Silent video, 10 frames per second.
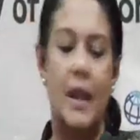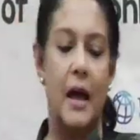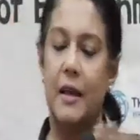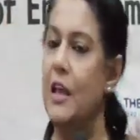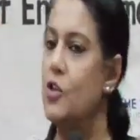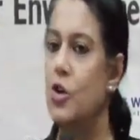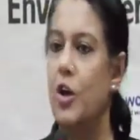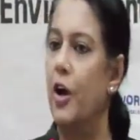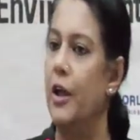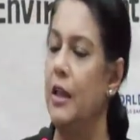না
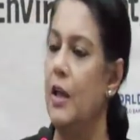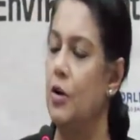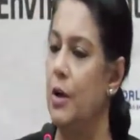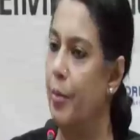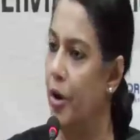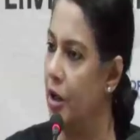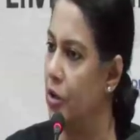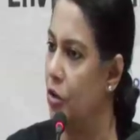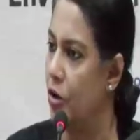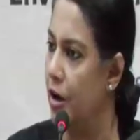কিছুই হয়নি ওটা
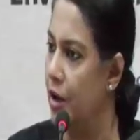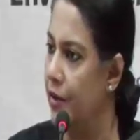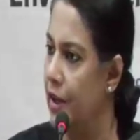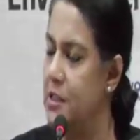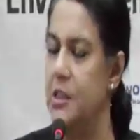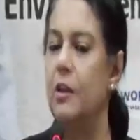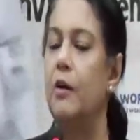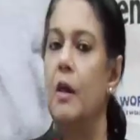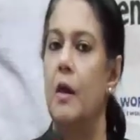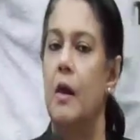বরাদ্দ করা হয়েছিল
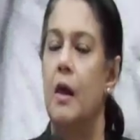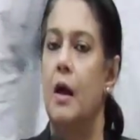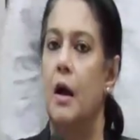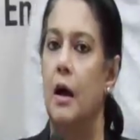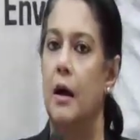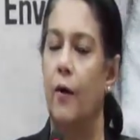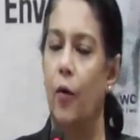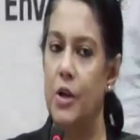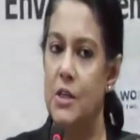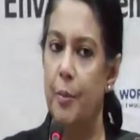
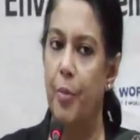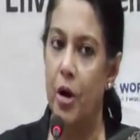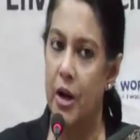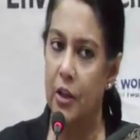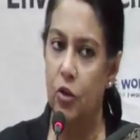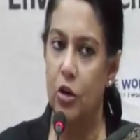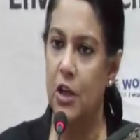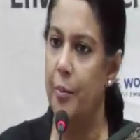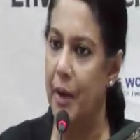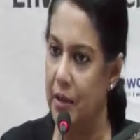ওইটা
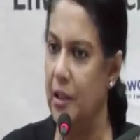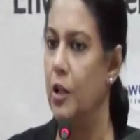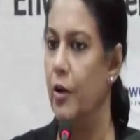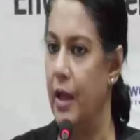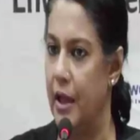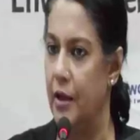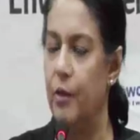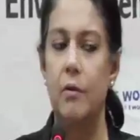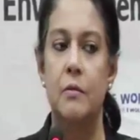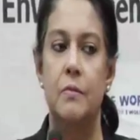বরাদ্দটা বাতিল হয়ে গেল
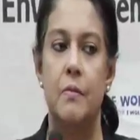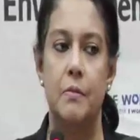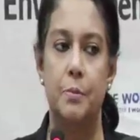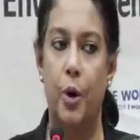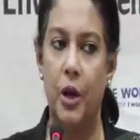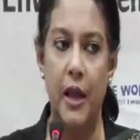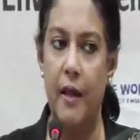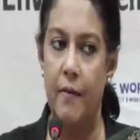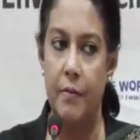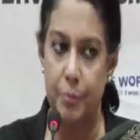ফলে
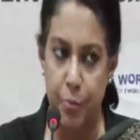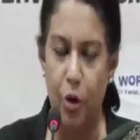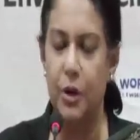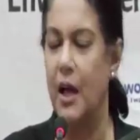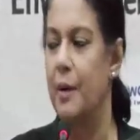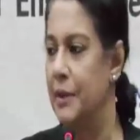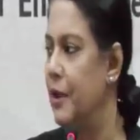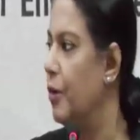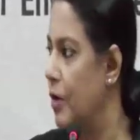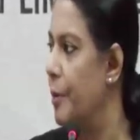বনটা
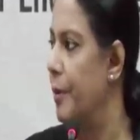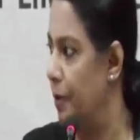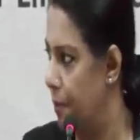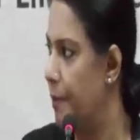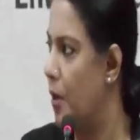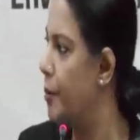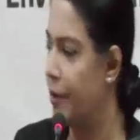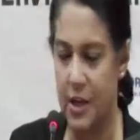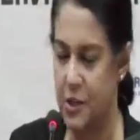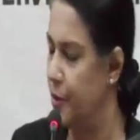আমাদের রক্ষা
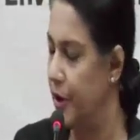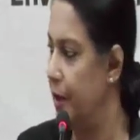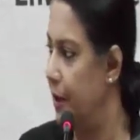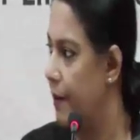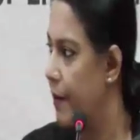অবকাশ পাবে